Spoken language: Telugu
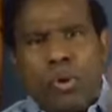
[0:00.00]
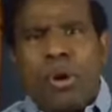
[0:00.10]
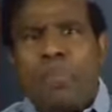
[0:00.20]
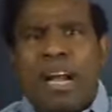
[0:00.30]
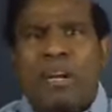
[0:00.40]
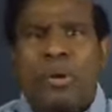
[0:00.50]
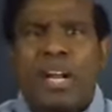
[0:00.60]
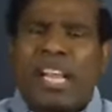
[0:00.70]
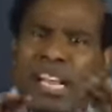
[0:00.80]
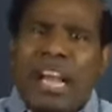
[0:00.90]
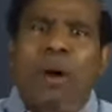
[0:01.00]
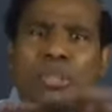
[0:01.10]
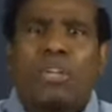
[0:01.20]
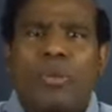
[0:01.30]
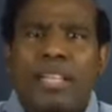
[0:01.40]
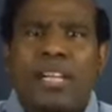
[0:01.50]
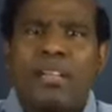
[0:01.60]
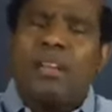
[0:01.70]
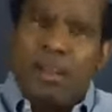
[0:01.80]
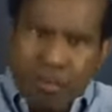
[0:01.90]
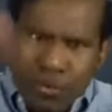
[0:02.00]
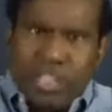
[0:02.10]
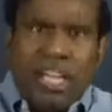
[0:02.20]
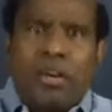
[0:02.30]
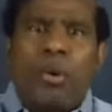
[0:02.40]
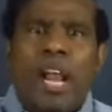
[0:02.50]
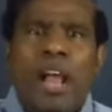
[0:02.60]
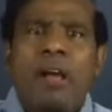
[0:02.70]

కొన్ని బెడ్లు ఉన్నాయి ఇంకా అవసరం అవసరమైతని విజయ్ కూడా